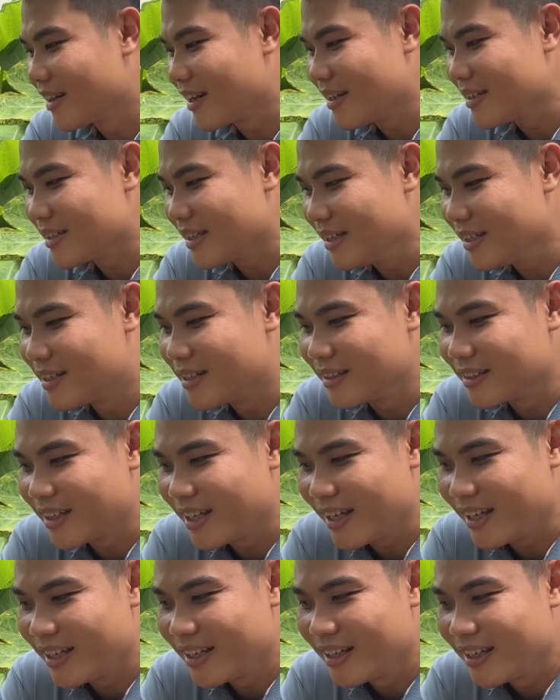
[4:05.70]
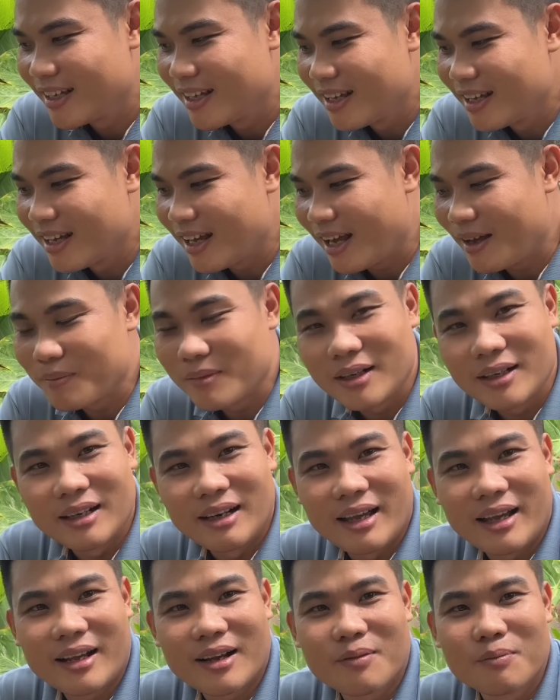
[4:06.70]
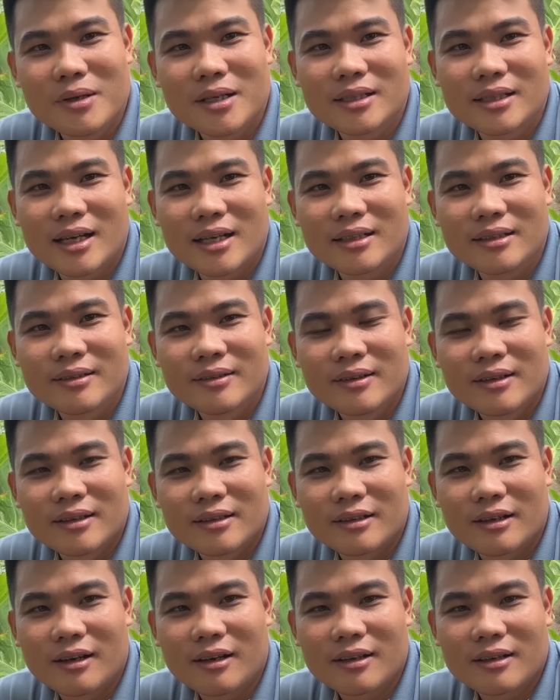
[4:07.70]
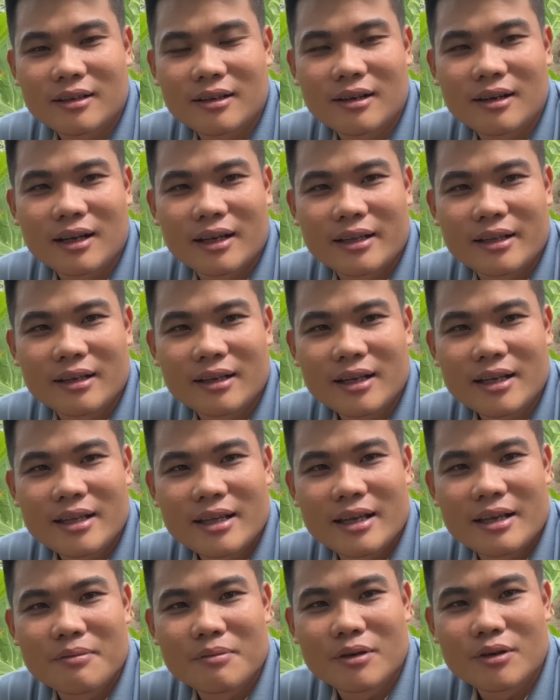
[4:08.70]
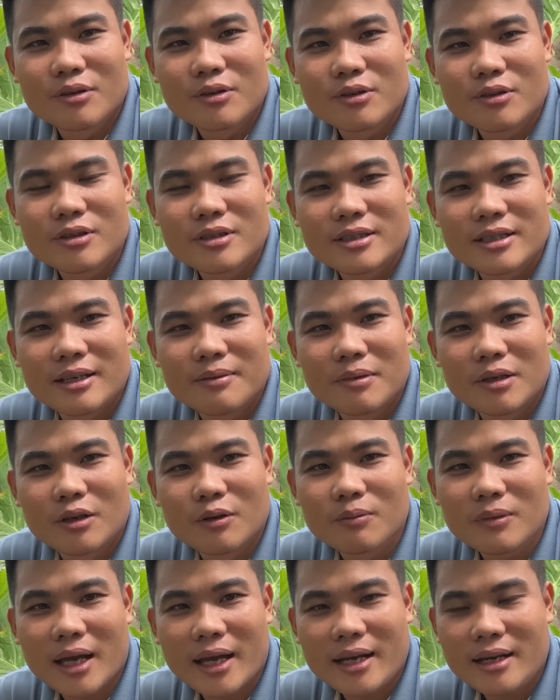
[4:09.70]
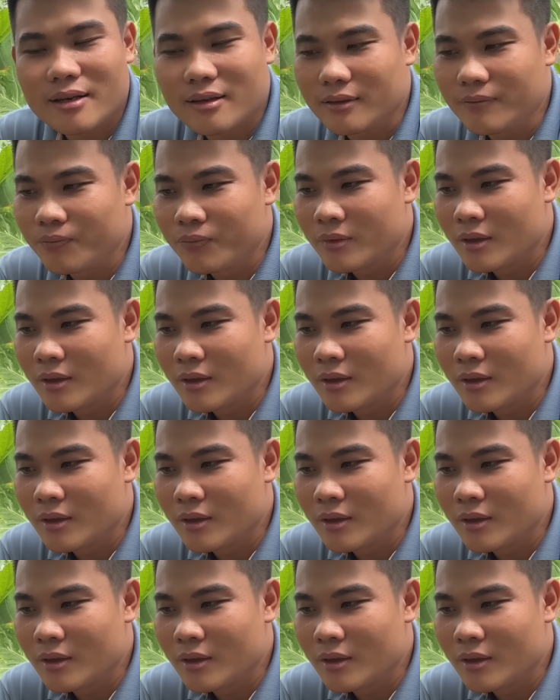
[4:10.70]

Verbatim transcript: nghệ sĩ cương thi em thì lại không biết tên đó đó là những cái gì mà cô chú anh chị mình cũng thấy rồi